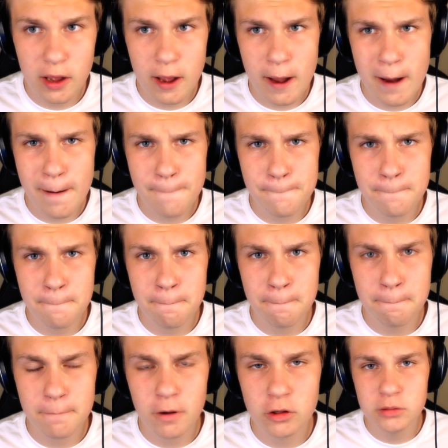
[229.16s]

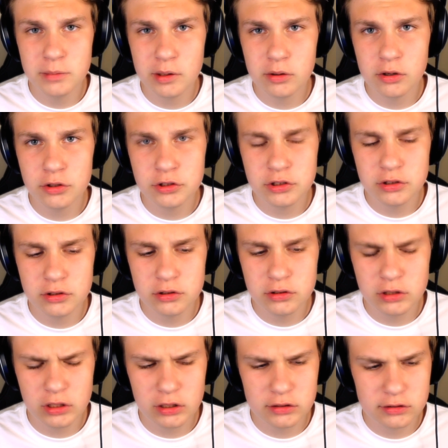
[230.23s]
Um, on miał go
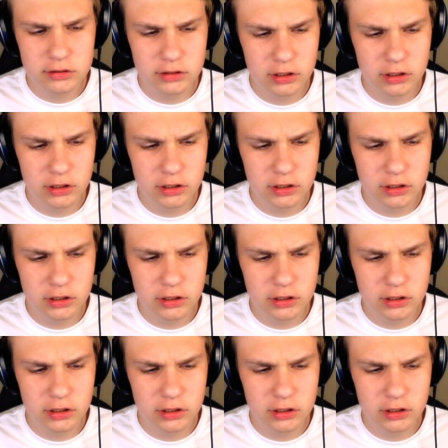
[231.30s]
nie